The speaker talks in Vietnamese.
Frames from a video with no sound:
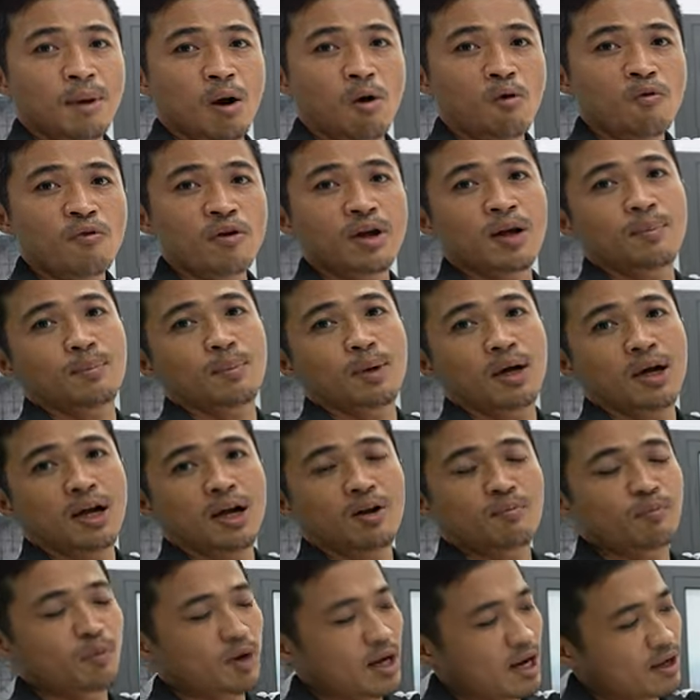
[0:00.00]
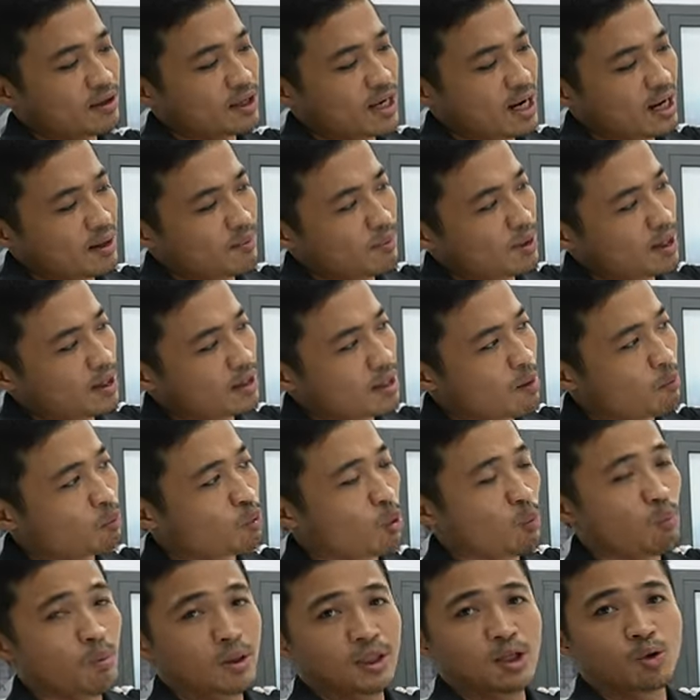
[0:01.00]
mẫu phim Rayden mà thông
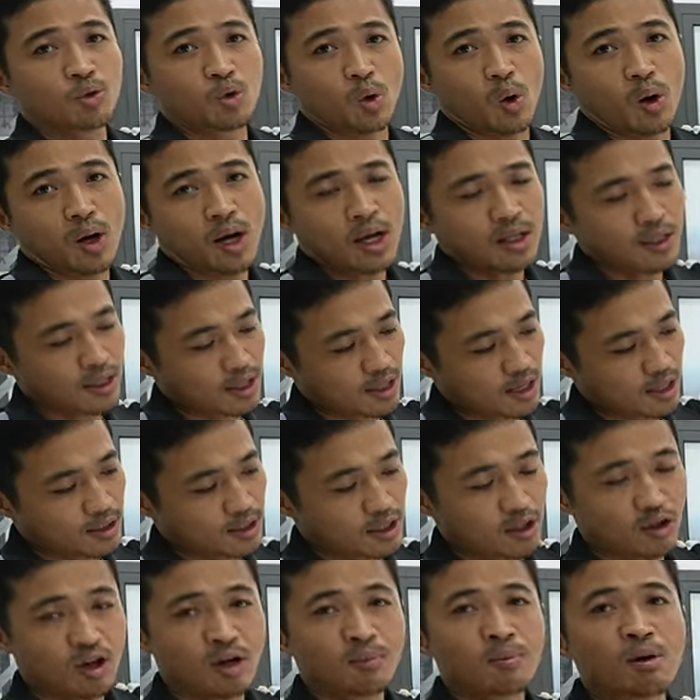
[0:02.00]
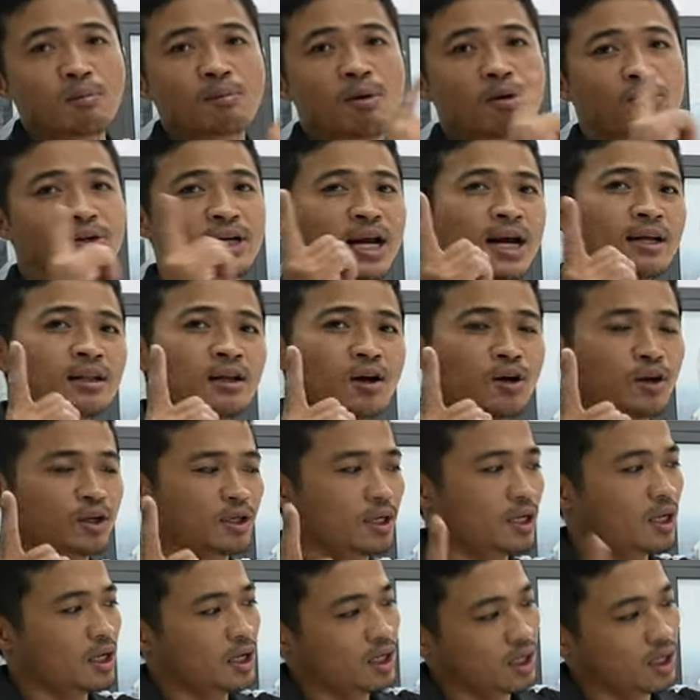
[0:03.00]
dụng mà tiêu chuẩn á, thì nó chỉ có một màu trắng thôi.